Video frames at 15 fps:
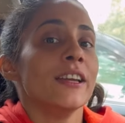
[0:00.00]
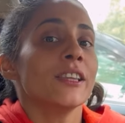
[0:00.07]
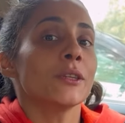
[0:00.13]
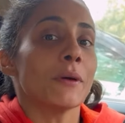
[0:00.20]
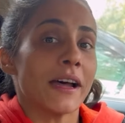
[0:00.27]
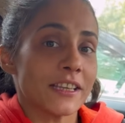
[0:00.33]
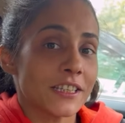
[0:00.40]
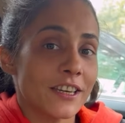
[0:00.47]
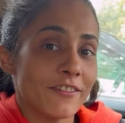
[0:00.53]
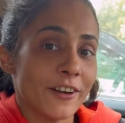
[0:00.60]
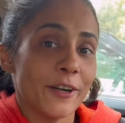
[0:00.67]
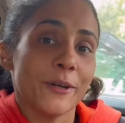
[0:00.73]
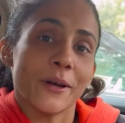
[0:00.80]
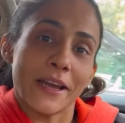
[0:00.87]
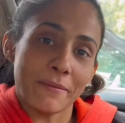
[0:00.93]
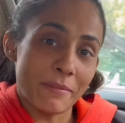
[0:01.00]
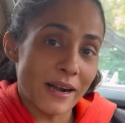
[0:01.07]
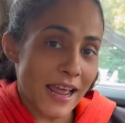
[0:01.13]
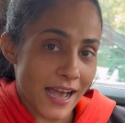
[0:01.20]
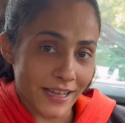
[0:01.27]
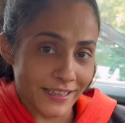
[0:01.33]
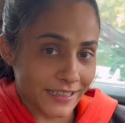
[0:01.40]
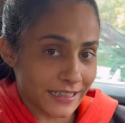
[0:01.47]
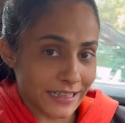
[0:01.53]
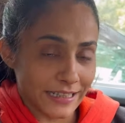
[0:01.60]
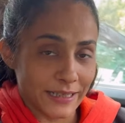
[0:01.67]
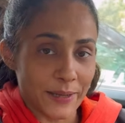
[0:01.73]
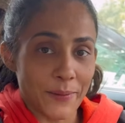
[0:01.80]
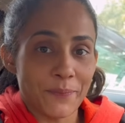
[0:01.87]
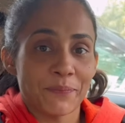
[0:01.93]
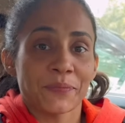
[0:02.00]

तो आज की वीडियो है बढ़ाने के लिए